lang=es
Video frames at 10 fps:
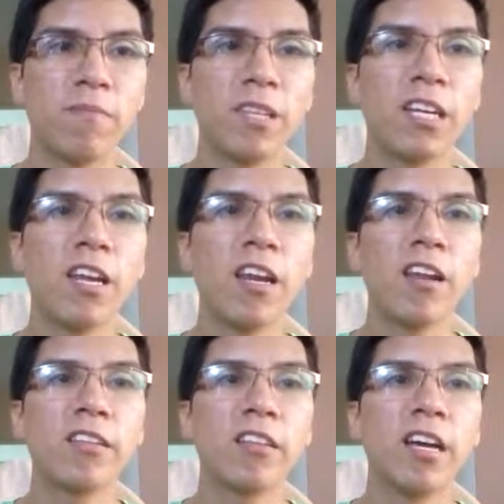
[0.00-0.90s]

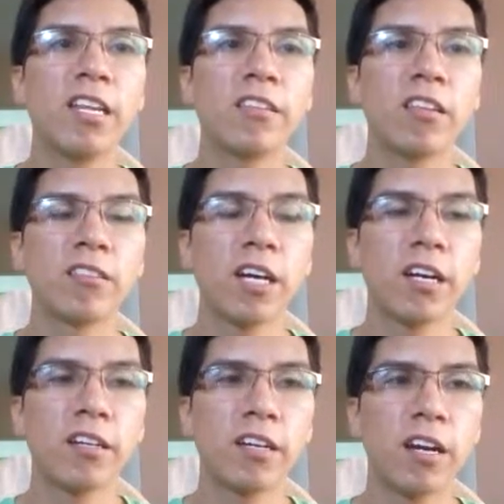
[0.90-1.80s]
Daniel al,
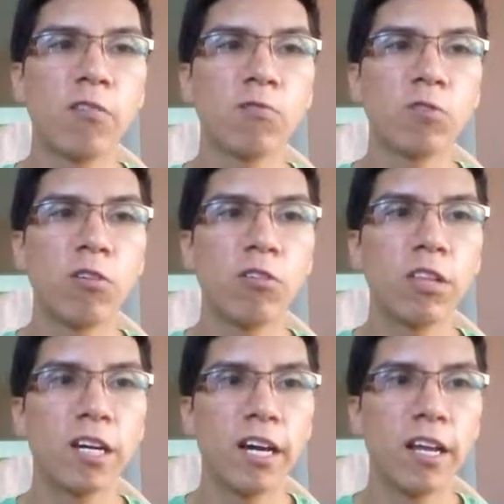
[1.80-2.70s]
intentar crear un doyo
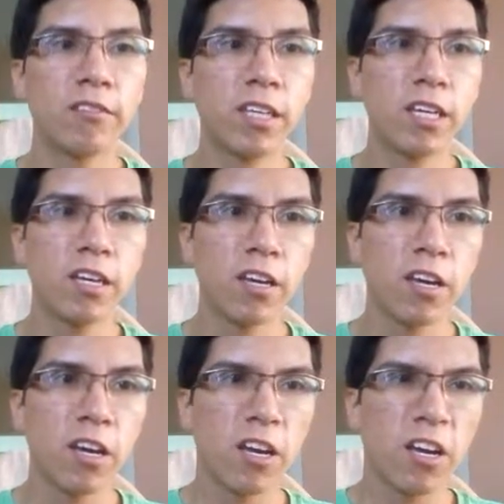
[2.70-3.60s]
de karate,
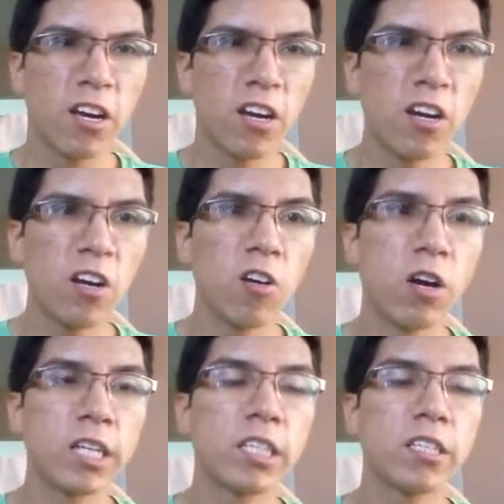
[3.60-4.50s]
lo
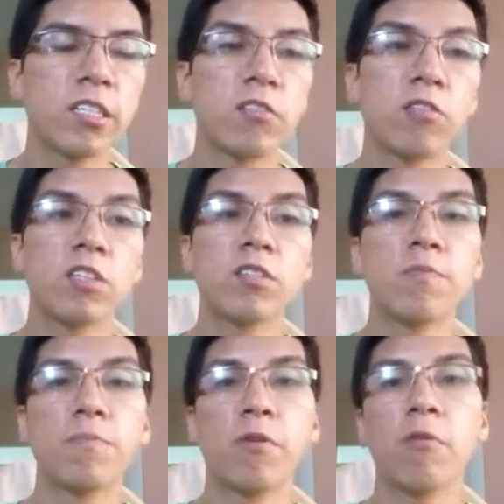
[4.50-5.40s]
que está haciendo
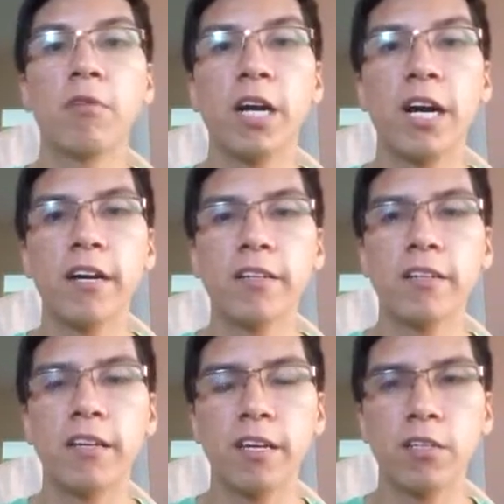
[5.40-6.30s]
es provocar
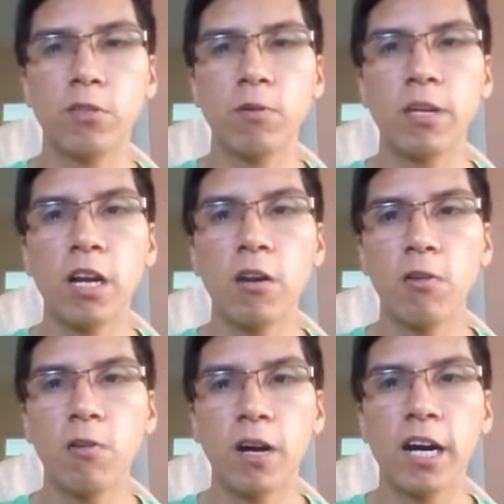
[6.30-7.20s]
que su ira
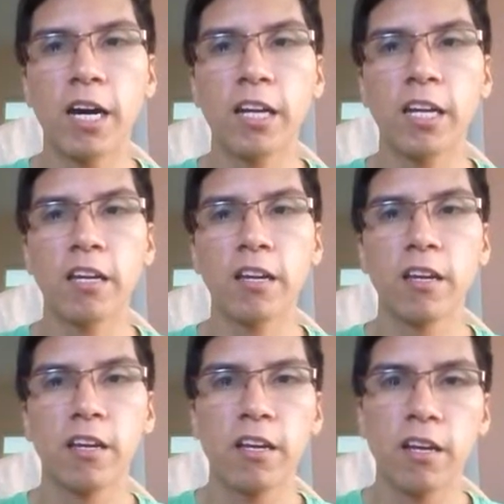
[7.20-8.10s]
lo agarre,
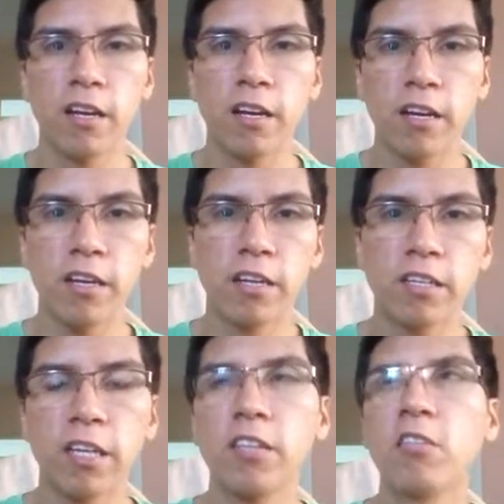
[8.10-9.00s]

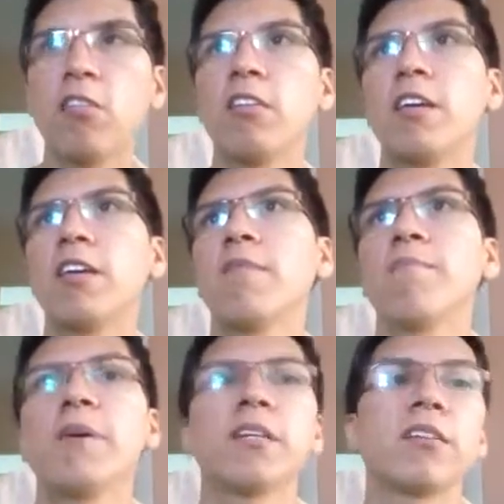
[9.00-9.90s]
que no lo deje
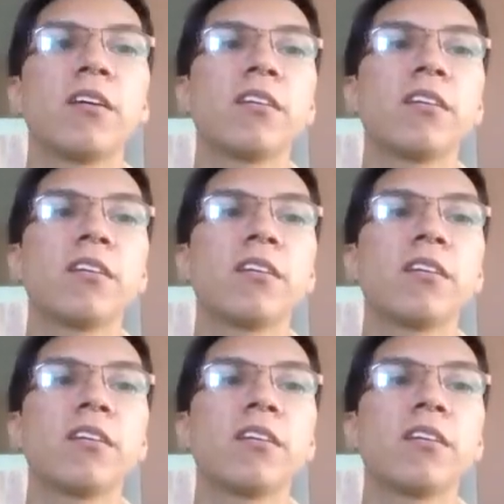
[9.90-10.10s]
en paz.